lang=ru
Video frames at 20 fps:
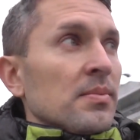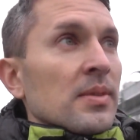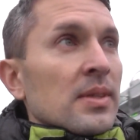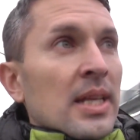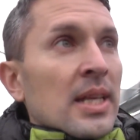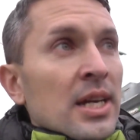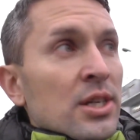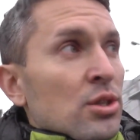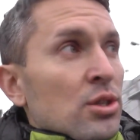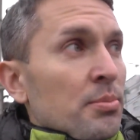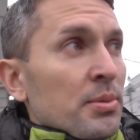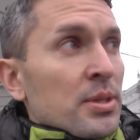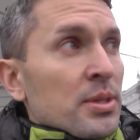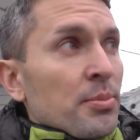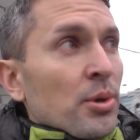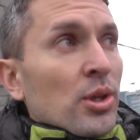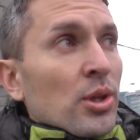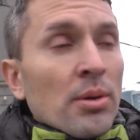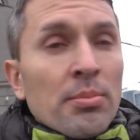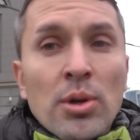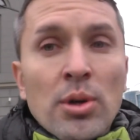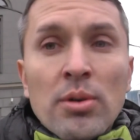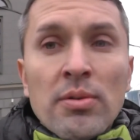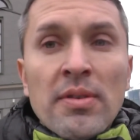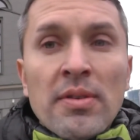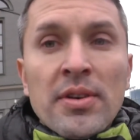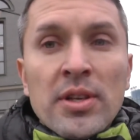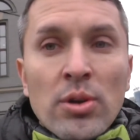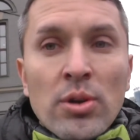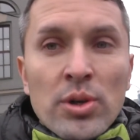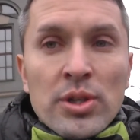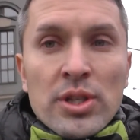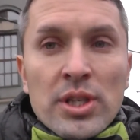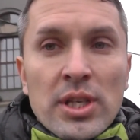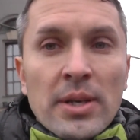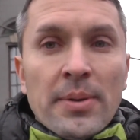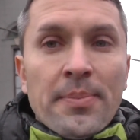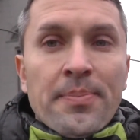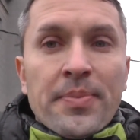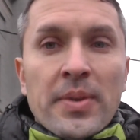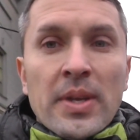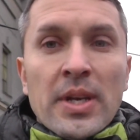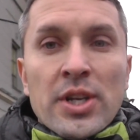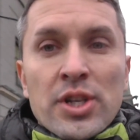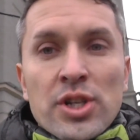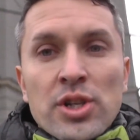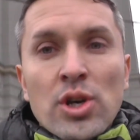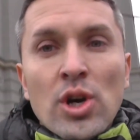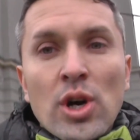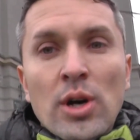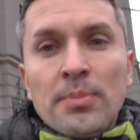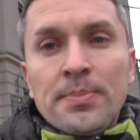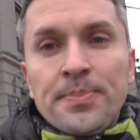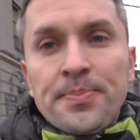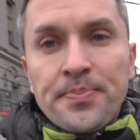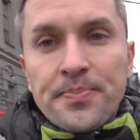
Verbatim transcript: Так что мы смотрим новые видосики. Ждем.